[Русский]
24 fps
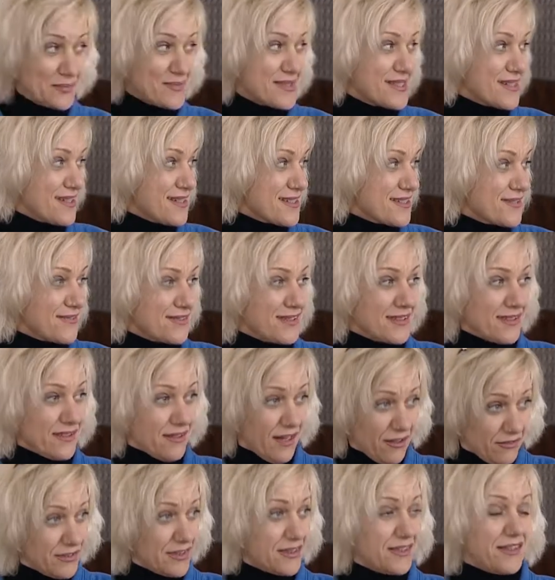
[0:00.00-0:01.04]
Здравствуйте,
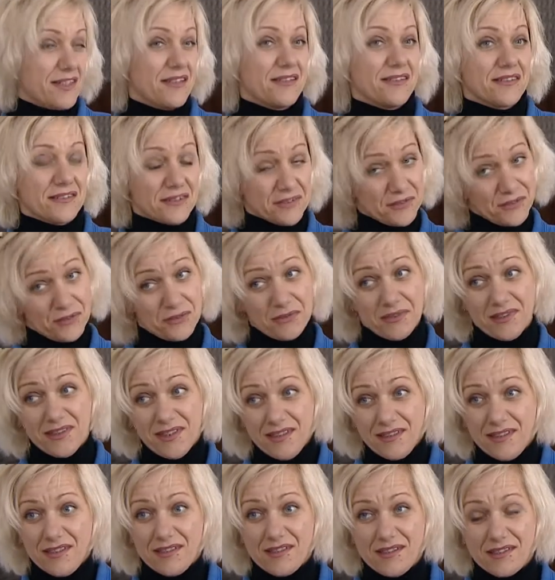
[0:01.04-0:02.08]
а вы тренер? Я говорю, да,
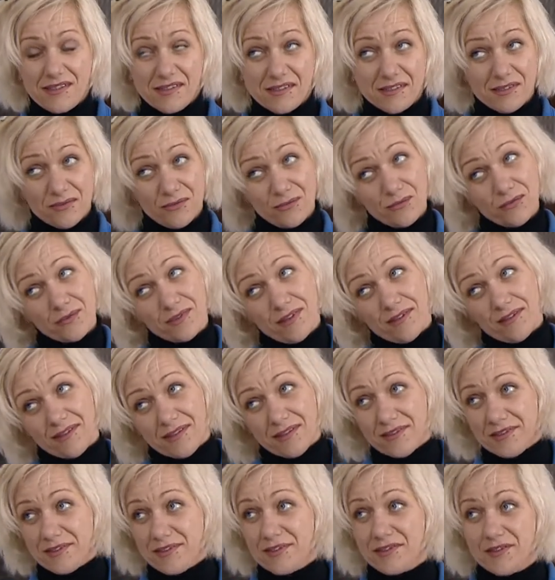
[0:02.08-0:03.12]
я тренер. Ну так,
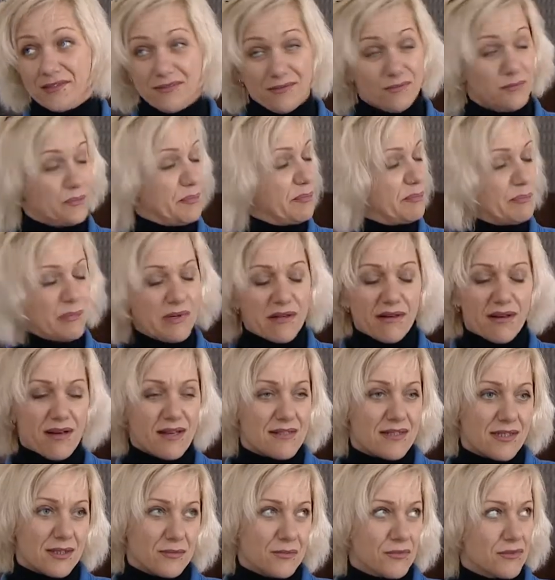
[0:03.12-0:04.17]

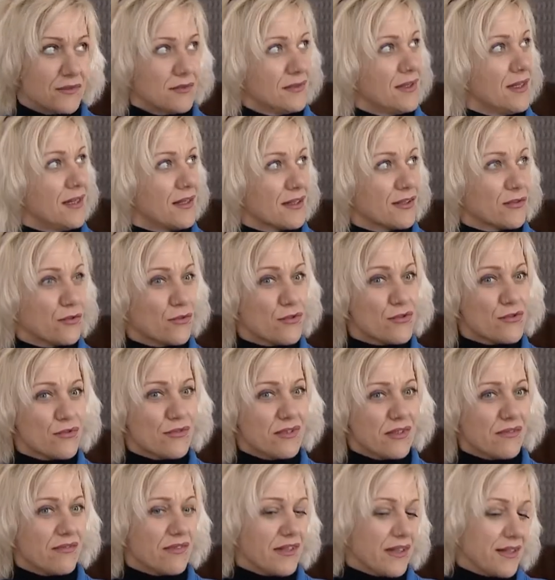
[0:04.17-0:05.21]
по-разному. Кто с
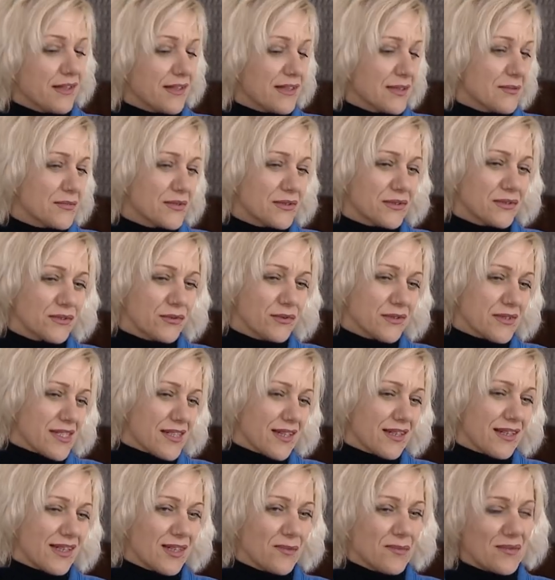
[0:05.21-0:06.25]
удивлением, кто с
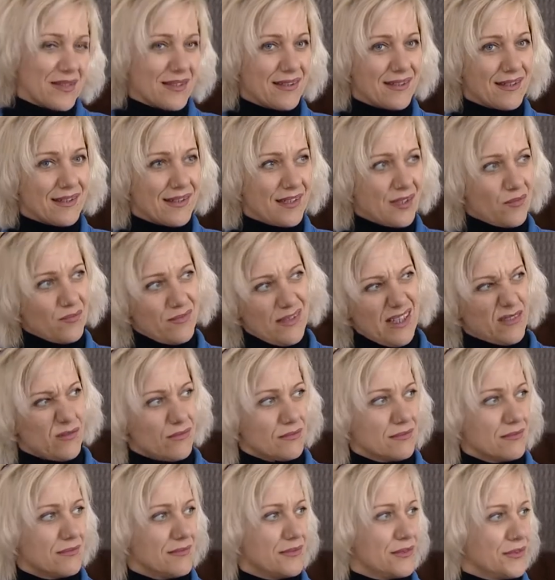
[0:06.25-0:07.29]
каким-то таким,
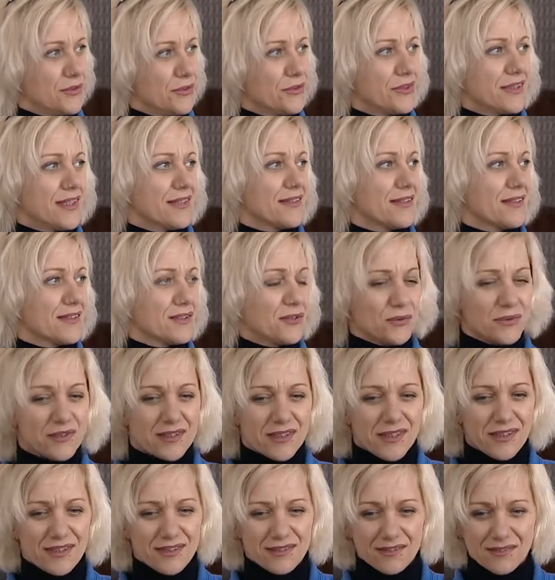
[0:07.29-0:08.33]
там, тетка так
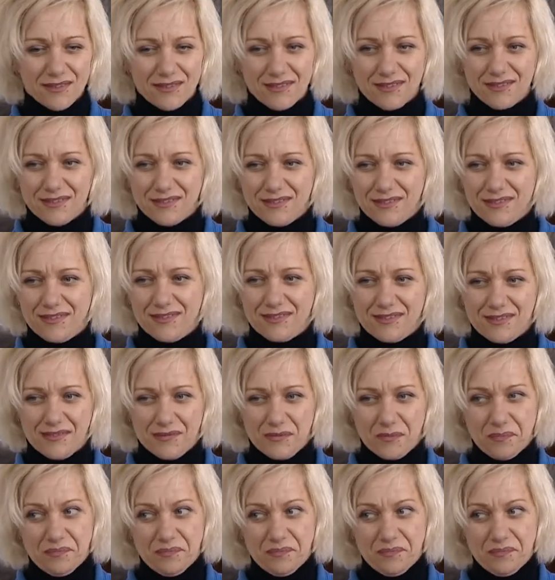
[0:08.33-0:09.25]
тетка, э,